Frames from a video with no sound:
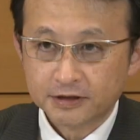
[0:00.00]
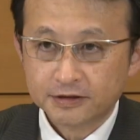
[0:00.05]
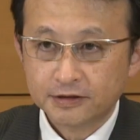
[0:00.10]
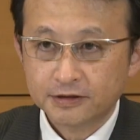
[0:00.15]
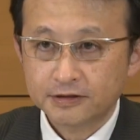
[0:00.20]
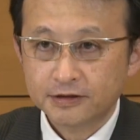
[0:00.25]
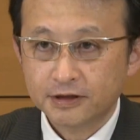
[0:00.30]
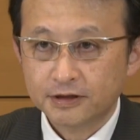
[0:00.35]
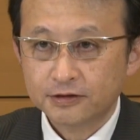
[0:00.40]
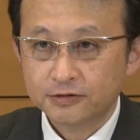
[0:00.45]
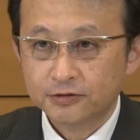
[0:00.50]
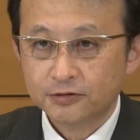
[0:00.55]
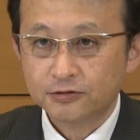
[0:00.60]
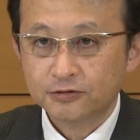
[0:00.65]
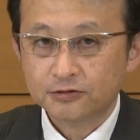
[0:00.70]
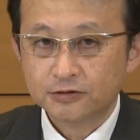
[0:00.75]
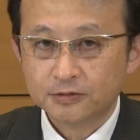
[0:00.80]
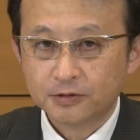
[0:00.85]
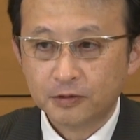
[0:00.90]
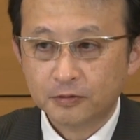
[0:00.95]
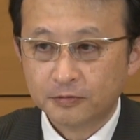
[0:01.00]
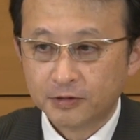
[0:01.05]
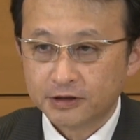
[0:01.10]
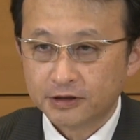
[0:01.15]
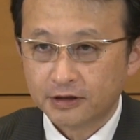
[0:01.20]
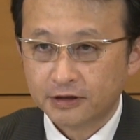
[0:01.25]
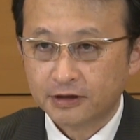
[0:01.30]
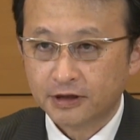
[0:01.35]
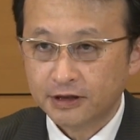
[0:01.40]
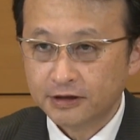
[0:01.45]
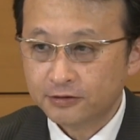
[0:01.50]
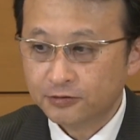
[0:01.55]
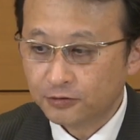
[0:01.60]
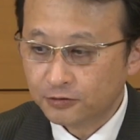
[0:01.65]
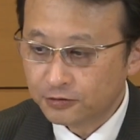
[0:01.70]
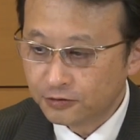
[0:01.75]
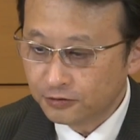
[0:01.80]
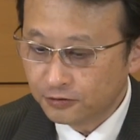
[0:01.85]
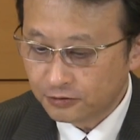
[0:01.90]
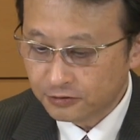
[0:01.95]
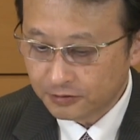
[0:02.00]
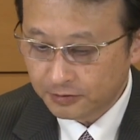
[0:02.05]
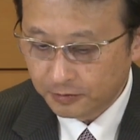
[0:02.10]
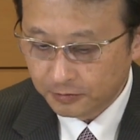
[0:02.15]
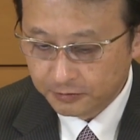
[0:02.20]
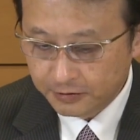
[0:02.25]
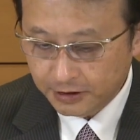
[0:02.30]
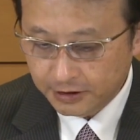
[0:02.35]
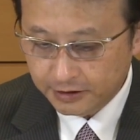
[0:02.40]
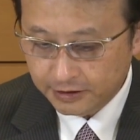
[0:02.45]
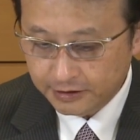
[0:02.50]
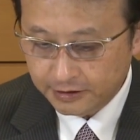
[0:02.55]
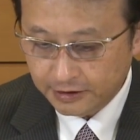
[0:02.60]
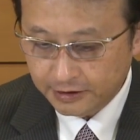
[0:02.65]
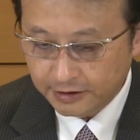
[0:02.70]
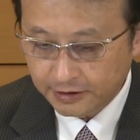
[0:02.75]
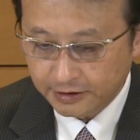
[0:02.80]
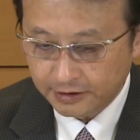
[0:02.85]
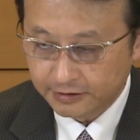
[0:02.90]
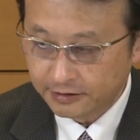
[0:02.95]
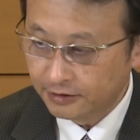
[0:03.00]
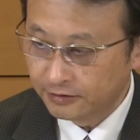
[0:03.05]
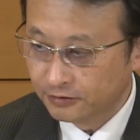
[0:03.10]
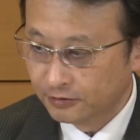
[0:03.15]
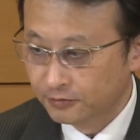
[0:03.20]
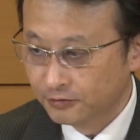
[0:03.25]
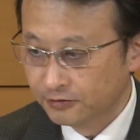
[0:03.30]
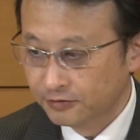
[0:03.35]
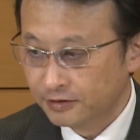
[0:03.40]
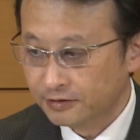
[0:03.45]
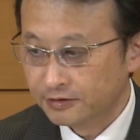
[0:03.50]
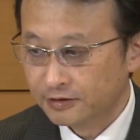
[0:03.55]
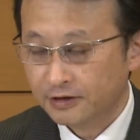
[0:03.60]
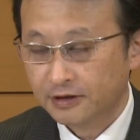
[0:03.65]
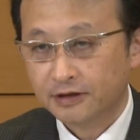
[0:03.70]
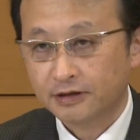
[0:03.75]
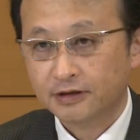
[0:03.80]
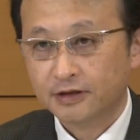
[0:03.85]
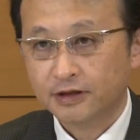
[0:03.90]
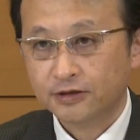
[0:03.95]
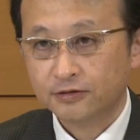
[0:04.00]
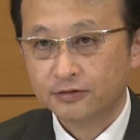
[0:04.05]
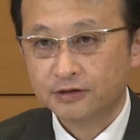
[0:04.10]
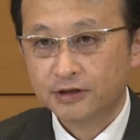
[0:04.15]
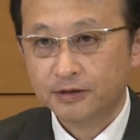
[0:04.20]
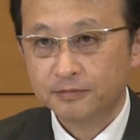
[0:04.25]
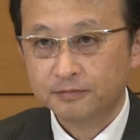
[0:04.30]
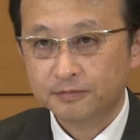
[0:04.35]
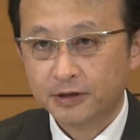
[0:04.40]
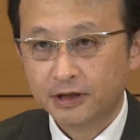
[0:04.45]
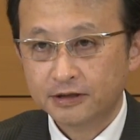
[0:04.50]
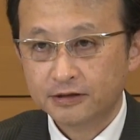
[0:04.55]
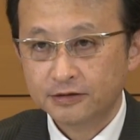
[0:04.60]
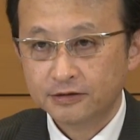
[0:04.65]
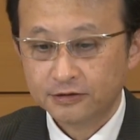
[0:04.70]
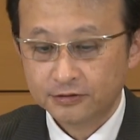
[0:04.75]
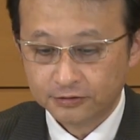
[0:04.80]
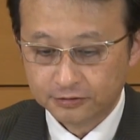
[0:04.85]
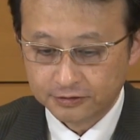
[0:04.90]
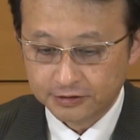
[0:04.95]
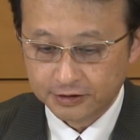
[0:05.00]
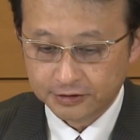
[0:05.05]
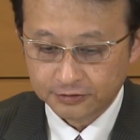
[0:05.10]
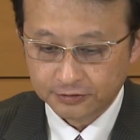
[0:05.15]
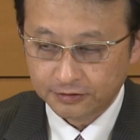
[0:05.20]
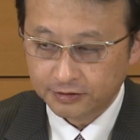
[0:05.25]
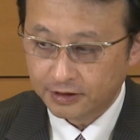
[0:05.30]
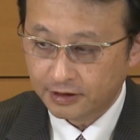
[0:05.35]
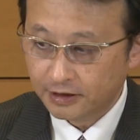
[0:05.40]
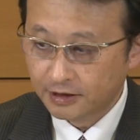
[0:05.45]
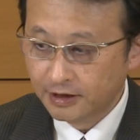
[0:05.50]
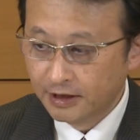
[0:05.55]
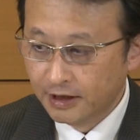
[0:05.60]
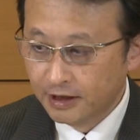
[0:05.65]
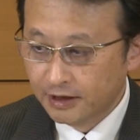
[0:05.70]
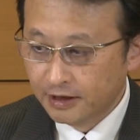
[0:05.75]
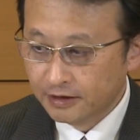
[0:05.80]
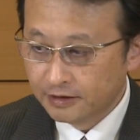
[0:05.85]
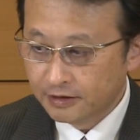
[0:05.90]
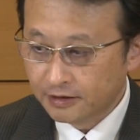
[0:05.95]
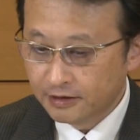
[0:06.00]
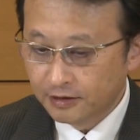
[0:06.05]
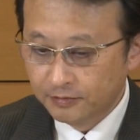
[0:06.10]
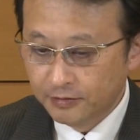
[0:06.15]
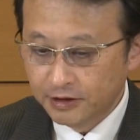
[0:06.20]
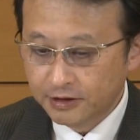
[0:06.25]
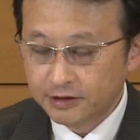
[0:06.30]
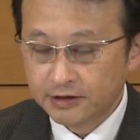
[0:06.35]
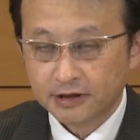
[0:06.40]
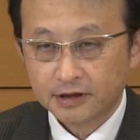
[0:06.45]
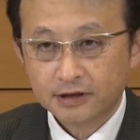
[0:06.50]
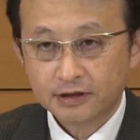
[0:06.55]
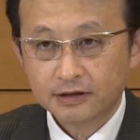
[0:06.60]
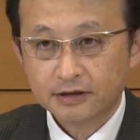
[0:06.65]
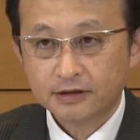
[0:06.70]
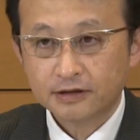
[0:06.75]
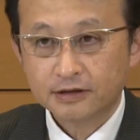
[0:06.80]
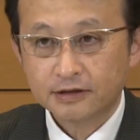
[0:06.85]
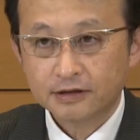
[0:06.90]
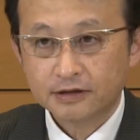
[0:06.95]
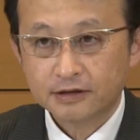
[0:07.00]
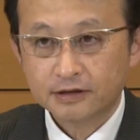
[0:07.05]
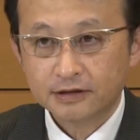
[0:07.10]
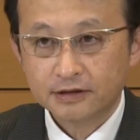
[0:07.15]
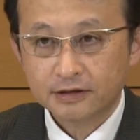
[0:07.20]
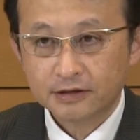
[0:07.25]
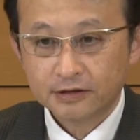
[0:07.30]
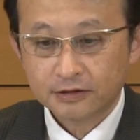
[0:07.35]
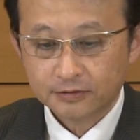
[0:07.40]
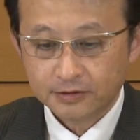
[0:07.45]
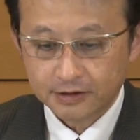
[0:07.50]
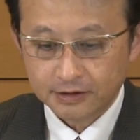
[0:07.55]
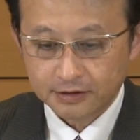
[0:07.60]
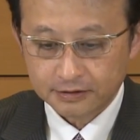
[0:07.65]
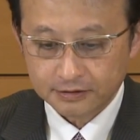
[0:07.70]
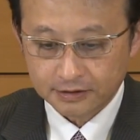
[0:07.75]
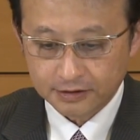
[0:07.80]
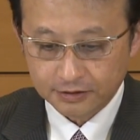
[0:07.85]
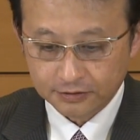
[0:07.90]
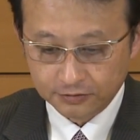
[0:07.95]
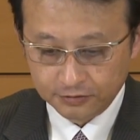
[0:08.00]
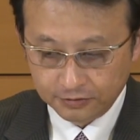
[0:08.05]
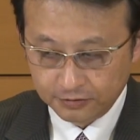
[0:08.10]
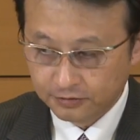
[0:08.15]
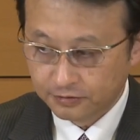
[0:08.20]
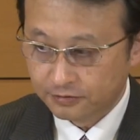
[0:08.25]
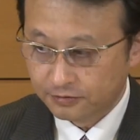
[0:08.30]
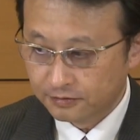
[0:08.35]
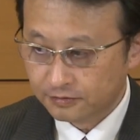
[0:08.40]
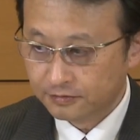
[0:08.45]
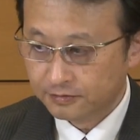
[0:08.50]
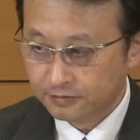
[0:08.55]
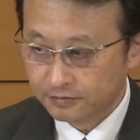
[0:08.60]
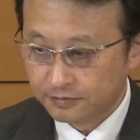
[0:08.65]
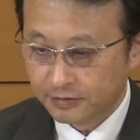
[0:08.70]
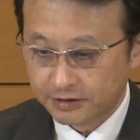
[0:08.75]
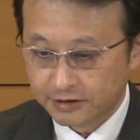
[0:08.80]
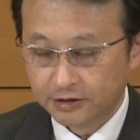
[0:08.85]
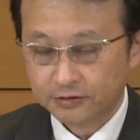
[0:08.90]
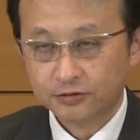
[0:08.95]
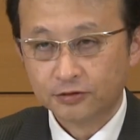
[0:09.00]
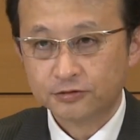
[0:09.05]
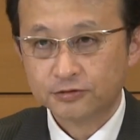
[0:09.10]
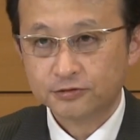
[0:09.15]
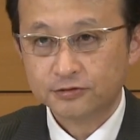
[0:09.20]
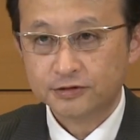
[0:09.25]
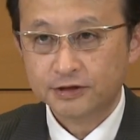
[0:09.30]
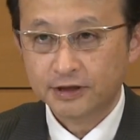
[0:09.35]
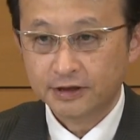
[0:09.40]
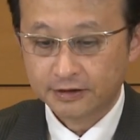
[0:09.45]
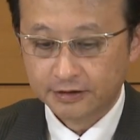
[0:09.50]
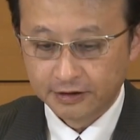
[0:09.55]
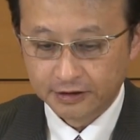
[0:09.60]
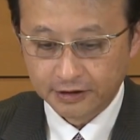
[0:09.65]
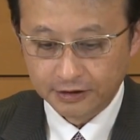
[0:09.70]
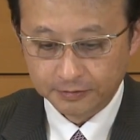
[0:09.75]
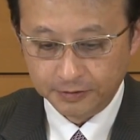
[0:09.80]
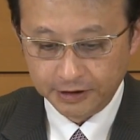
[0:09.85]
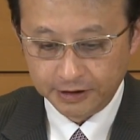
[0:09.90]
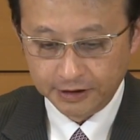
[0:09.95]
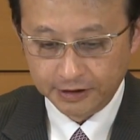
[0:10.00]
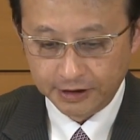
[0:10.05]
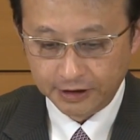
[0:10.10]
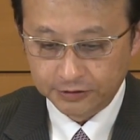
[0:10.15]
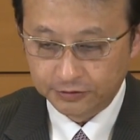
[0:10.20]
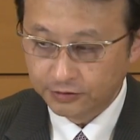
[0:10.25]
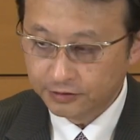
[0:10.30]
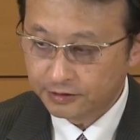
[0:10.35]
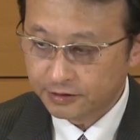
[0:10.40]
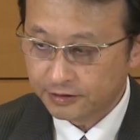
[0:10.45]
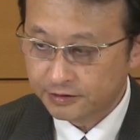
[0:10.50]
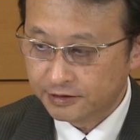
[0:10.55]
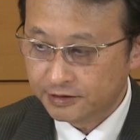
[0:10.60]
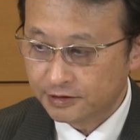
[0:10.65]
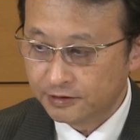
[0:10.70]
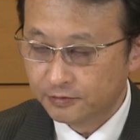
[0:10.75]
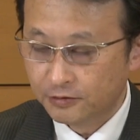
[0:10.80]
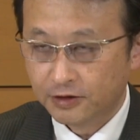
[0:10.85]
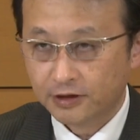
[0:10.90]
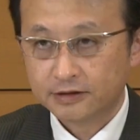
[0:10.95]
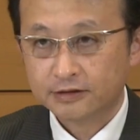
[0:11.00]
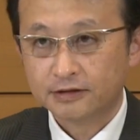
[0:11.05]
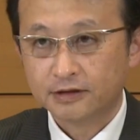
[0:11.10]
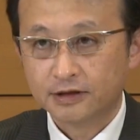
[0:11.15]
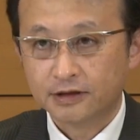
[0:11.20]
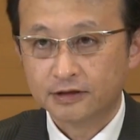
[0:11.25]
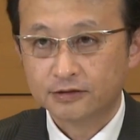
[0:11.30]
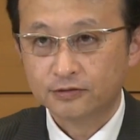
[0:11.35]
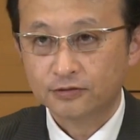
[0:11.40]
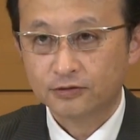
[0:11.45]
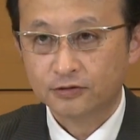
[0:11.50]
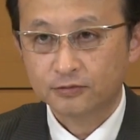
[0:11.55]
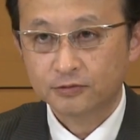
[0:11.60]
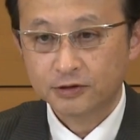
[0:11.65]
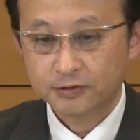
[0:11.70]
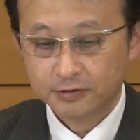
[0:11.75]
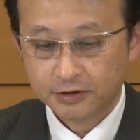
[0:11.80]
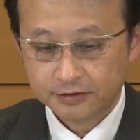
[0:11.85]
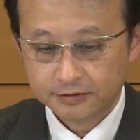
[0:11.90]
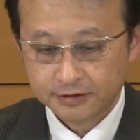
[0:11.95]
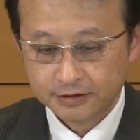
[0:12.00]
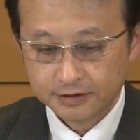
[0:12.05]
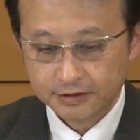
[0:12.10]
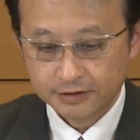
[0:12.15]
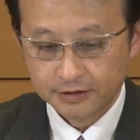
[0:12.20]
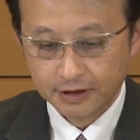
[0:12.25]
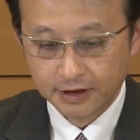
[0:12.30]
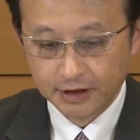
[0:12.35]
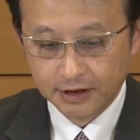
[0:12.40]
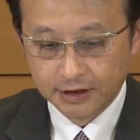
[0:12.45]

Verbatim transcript: 宣伝という言葉もまた外交という言葉も出てきていなかったと思うんですが、伝播力ですとか、ただメディアはちゃんと作っていかなければいけないといった指示もあったかと思いますし、